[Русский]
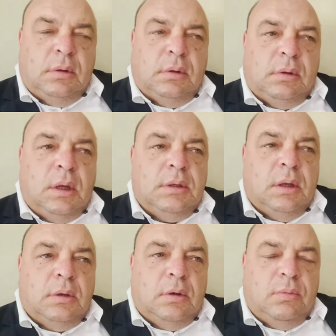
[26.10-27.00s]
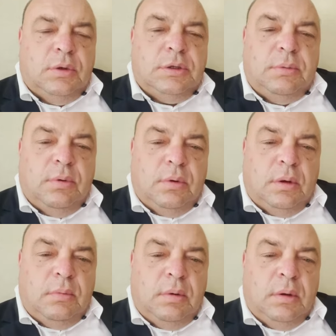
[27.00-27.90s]
контакт любой с
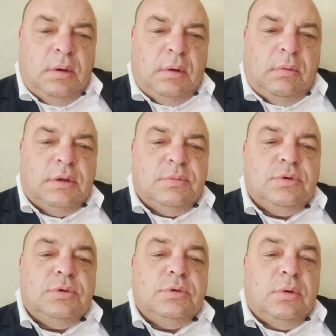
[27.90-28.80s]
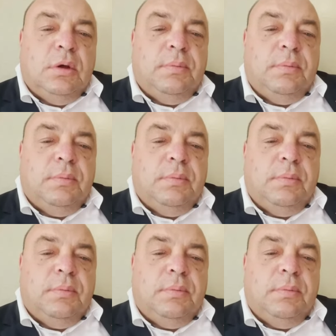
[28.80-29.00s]
ребенком возможен только